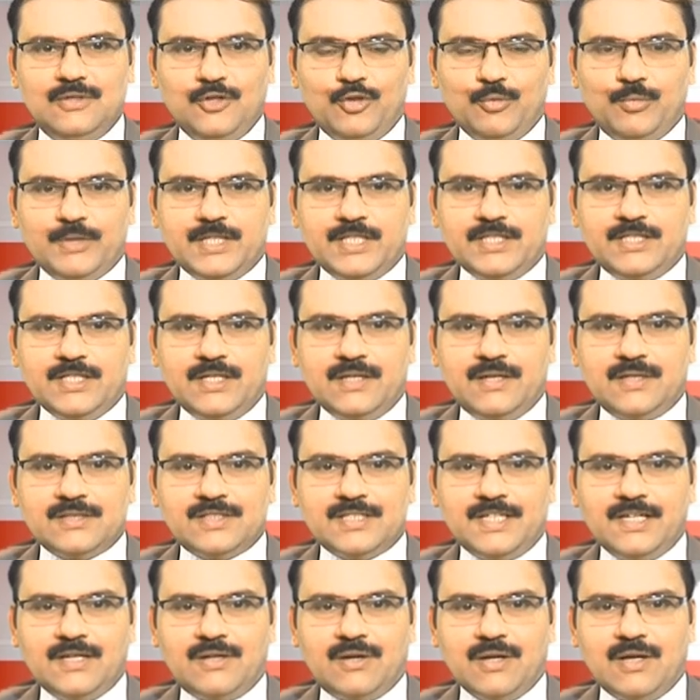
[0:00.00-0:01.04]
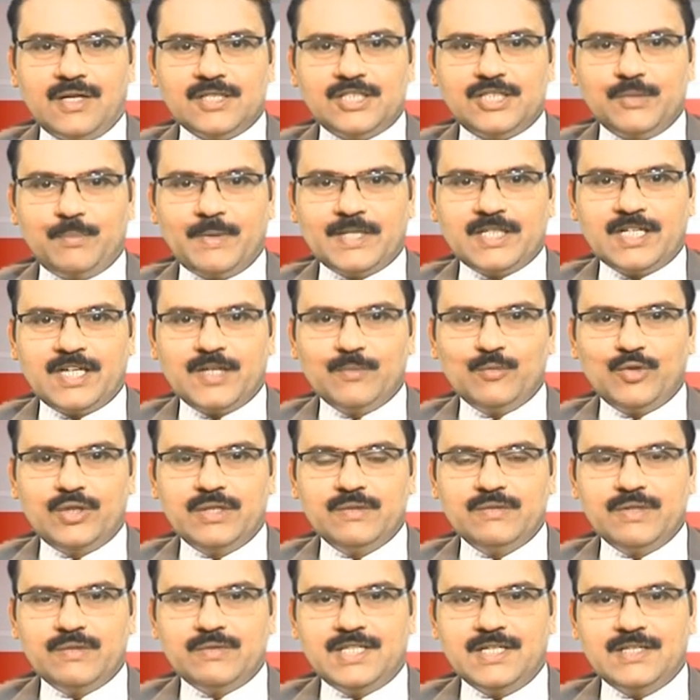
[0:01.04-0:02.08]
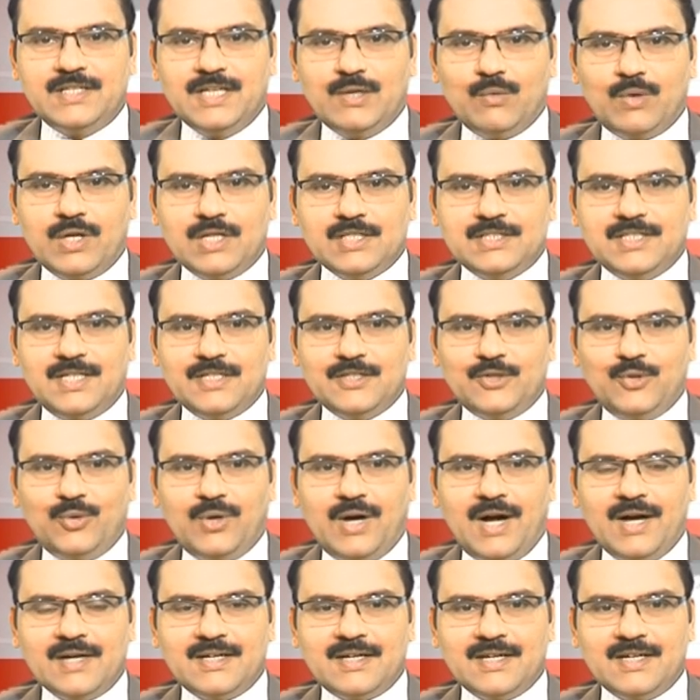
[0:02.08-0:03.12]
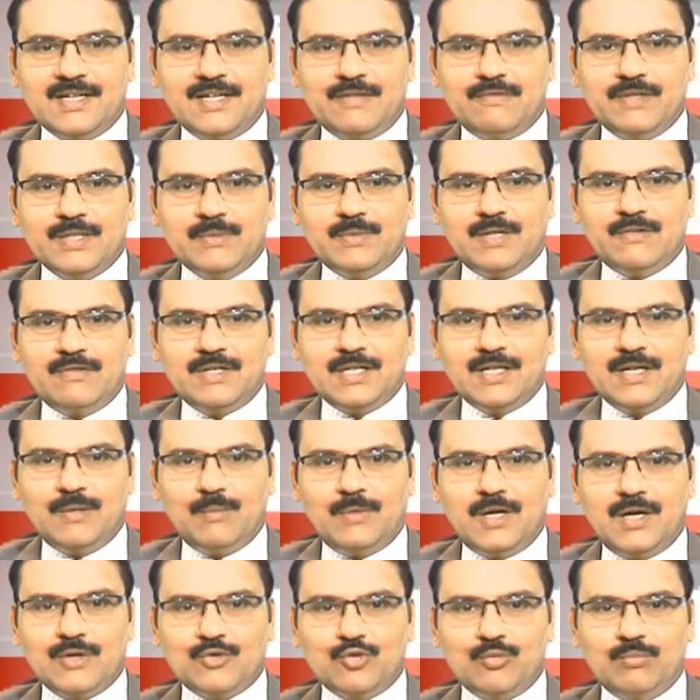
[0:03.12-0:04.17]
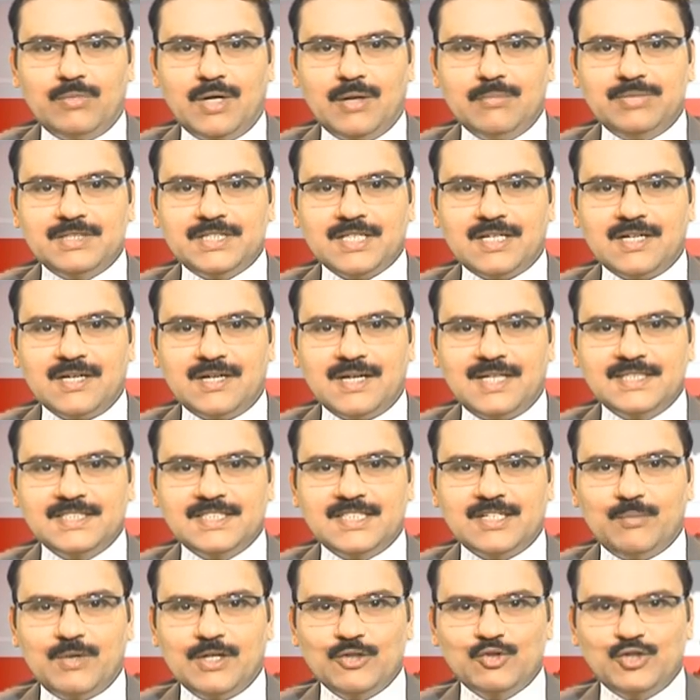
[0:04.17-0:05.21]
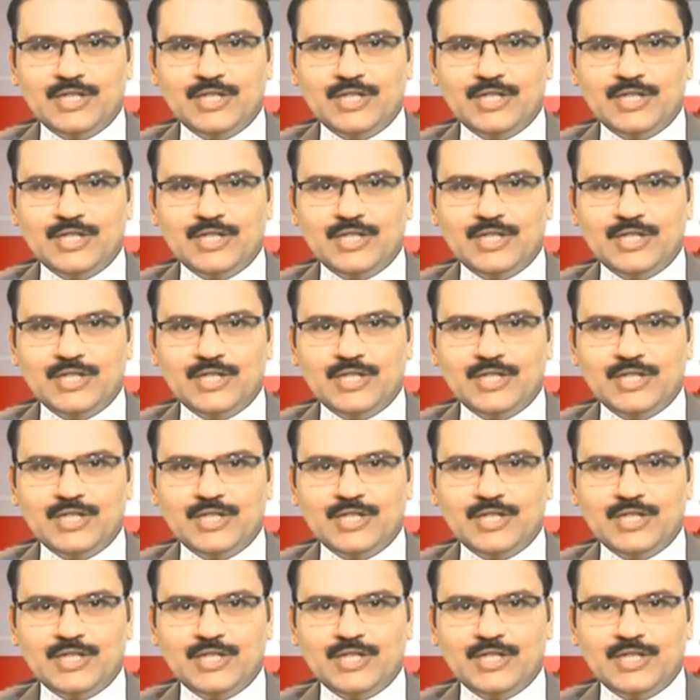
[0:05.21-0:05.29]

తిరుపతి జిల్లా శ్రీకాళహస్తి పట్టణంలోని వివిధ దేవాలయాల్లో అంగరంగ వైభవంగా మహాకుంభాభిషేక కార్యక్రమాలు